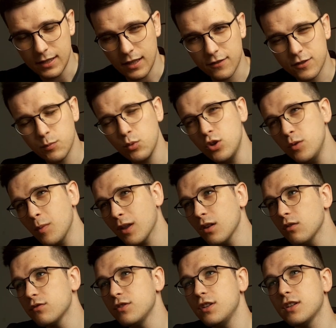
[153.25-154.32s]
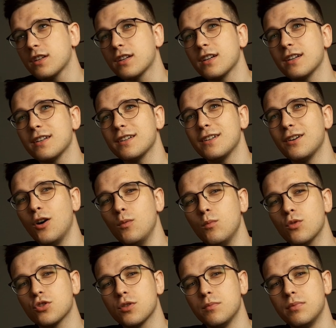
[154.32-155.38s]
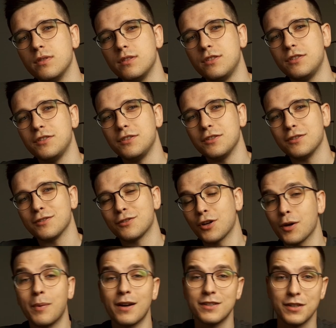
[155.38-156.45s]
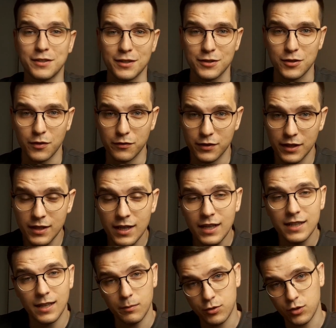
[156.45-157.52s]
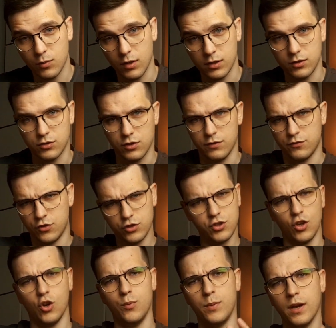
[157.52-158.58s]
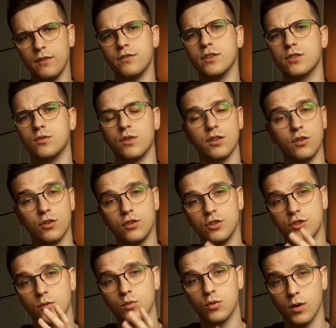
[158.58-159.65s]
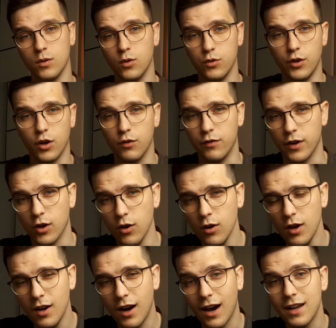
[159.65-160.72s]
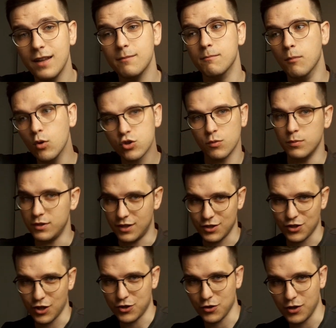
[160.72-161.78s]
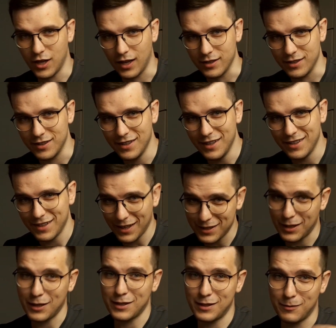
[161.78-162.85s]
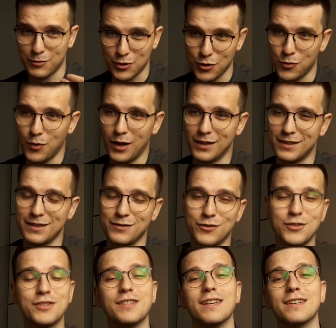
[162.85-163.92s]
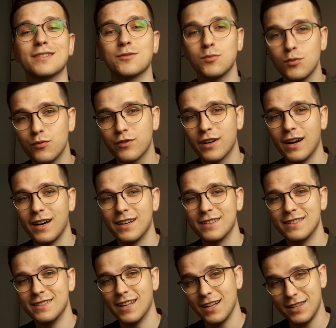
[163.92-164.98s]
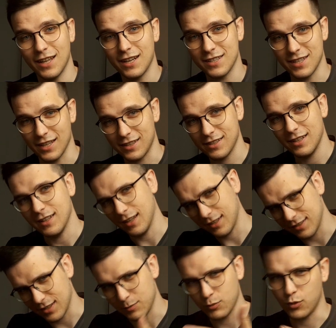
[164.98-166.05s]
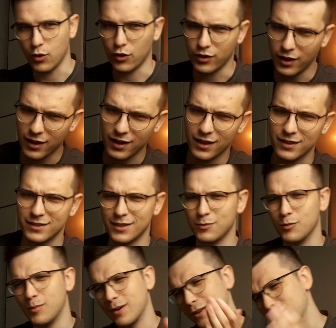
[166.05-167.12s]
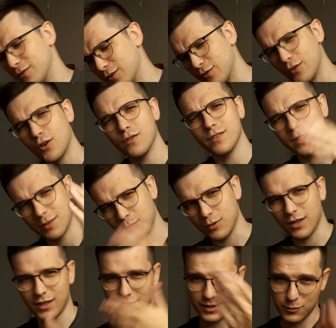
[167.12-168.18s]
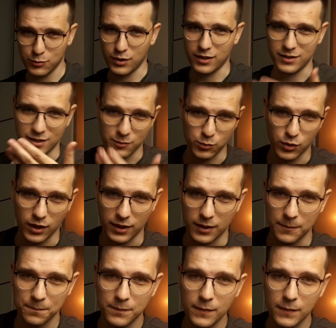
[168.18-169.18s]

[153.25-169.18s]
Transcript: Ten wspólny mianownik, e, on może być e, trochę bardziej sensowny, na przykład, że wszystkie objawy, które dotyczą układu oddechowego, ale może być też naciągany, tak jak na przykład wszystkie słówka e, na literę Z, tak zespół Hornera, zespół peranowotworowy, zespół taki, zespół taki, zespół taki.